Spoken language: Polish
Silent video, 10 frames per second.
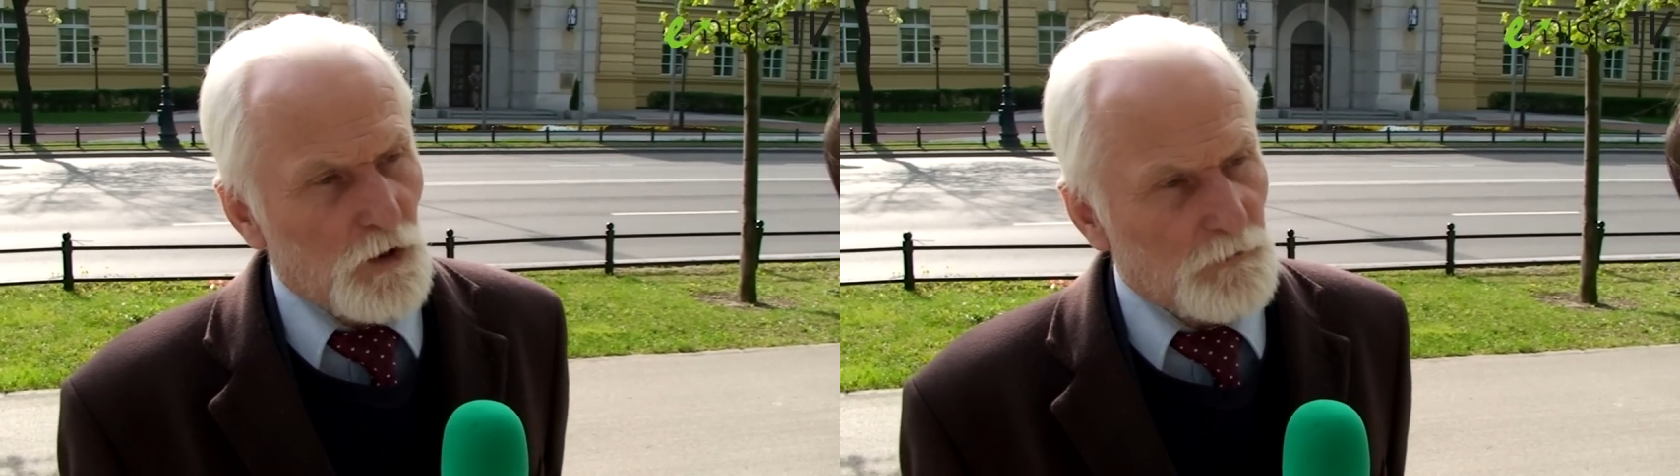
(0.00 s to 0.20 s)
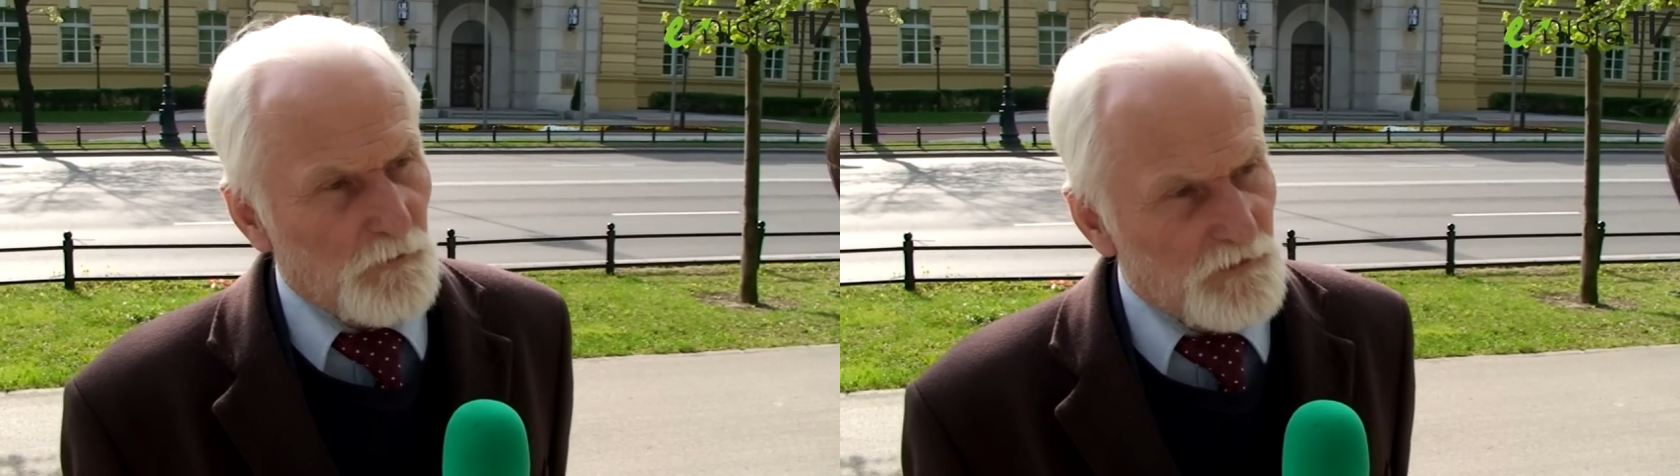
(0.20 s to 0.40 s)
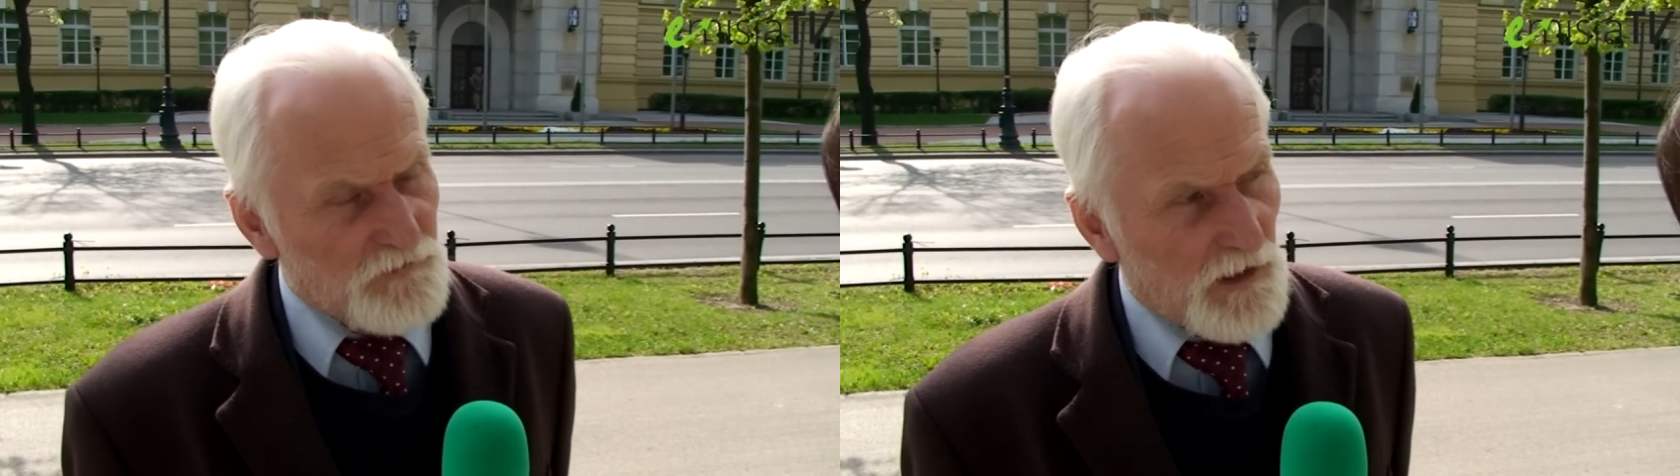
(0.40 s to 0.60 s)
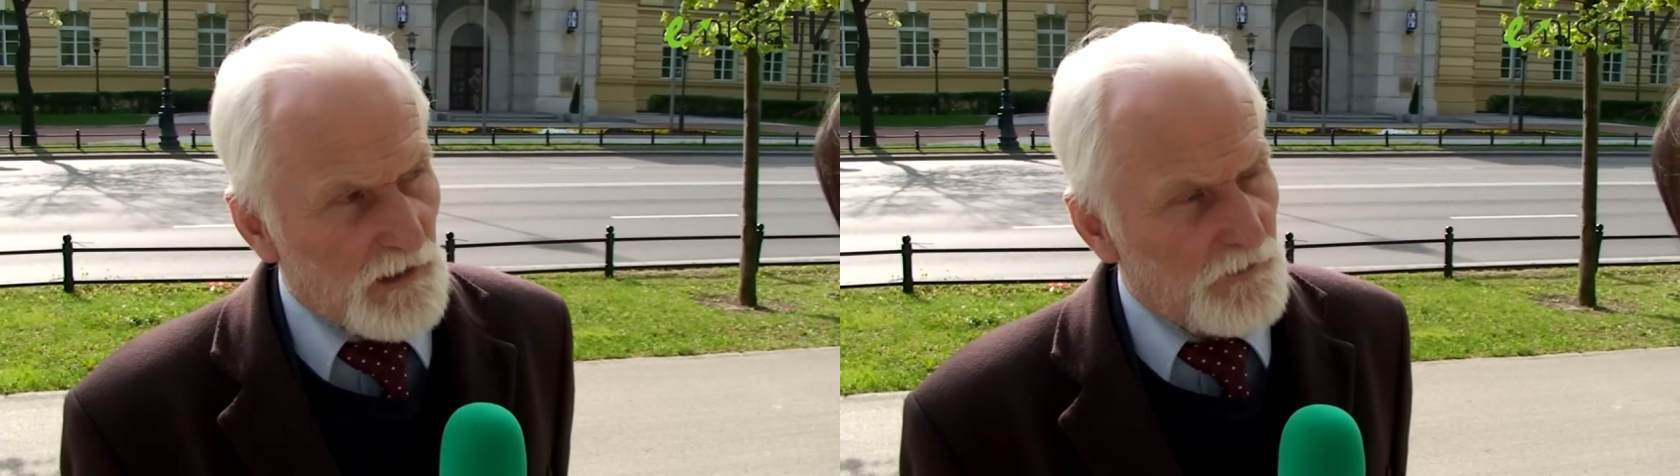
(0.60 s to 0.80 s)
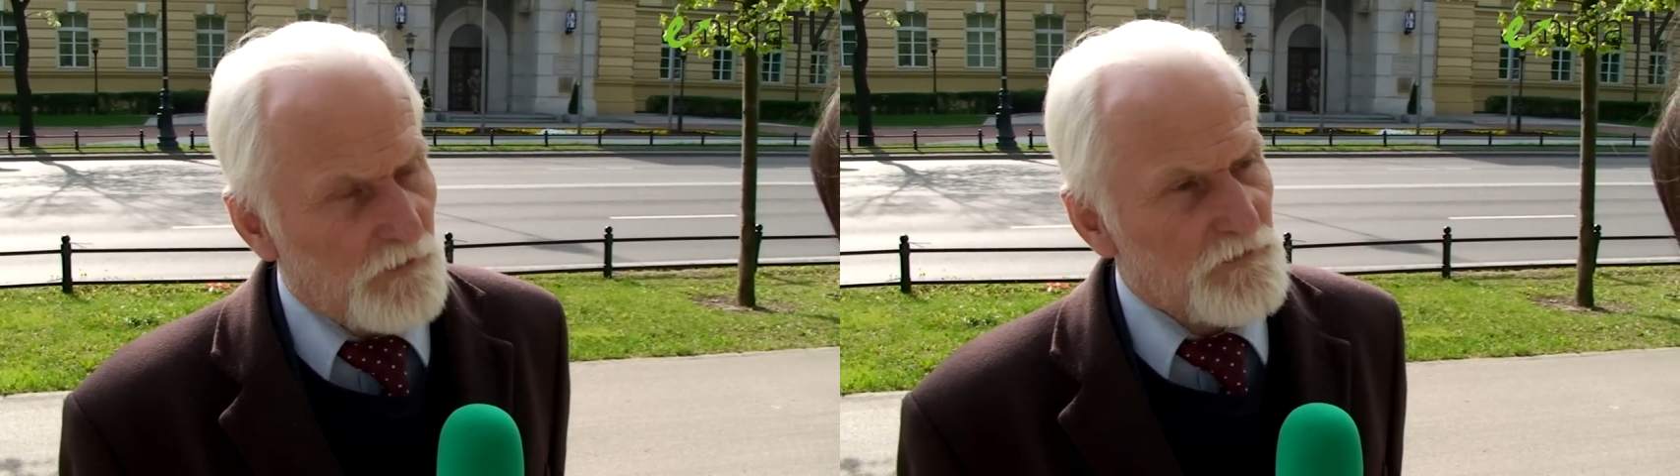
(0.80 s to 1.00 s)

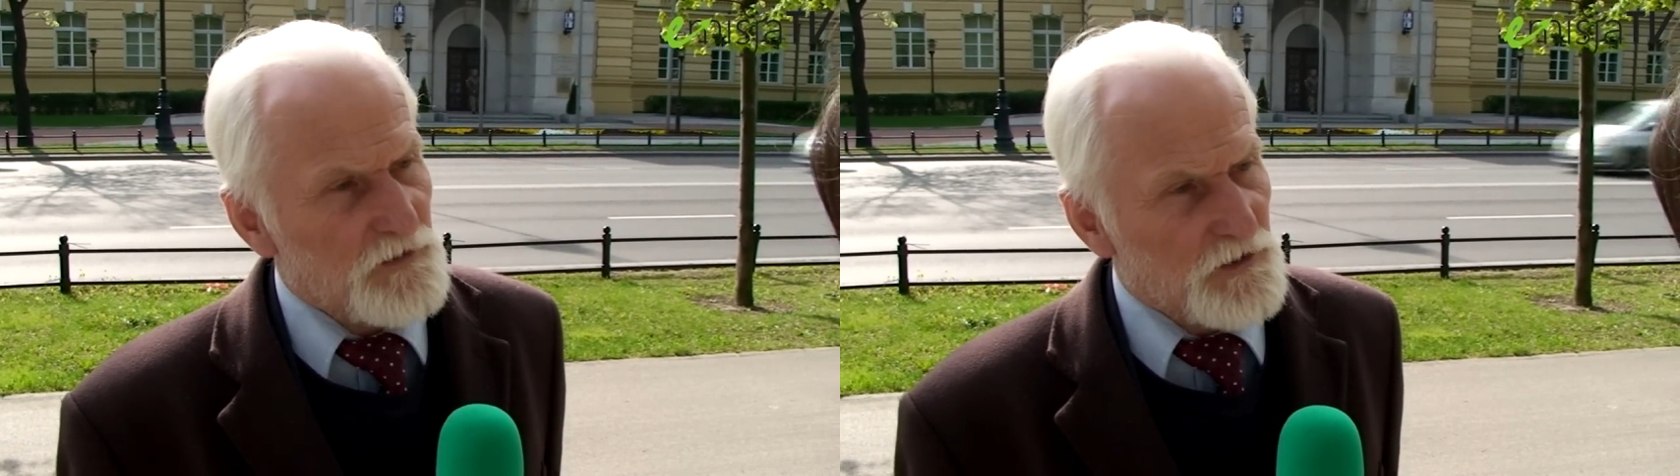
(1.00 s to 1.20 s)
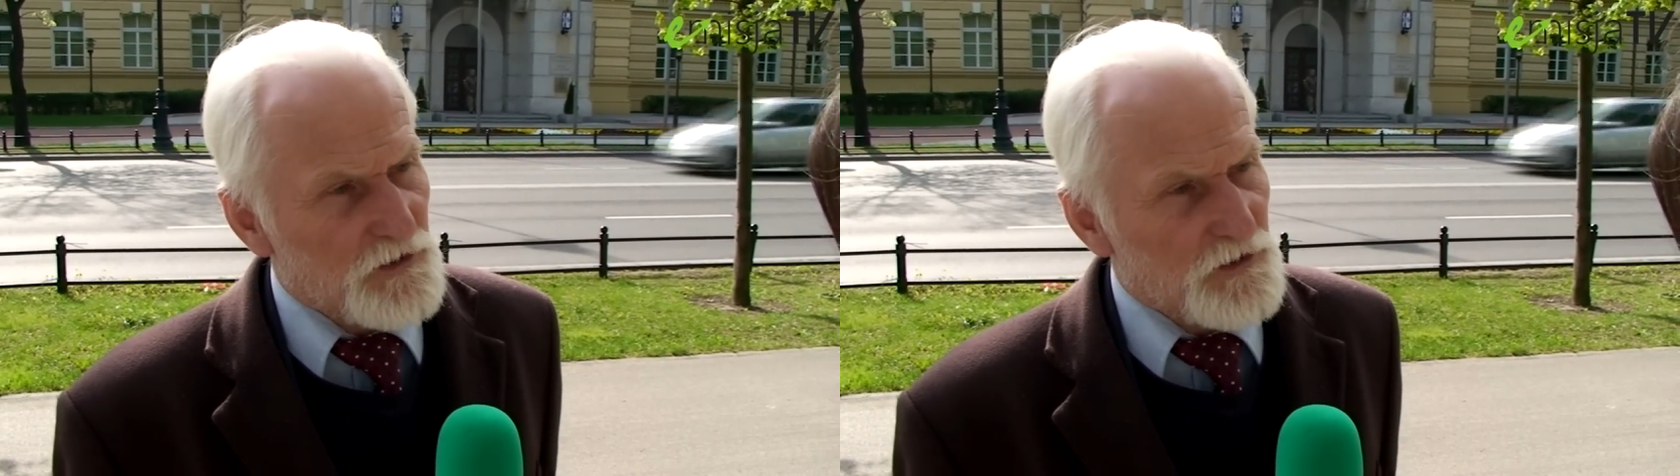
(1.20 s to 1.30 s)
odpowiedzialność,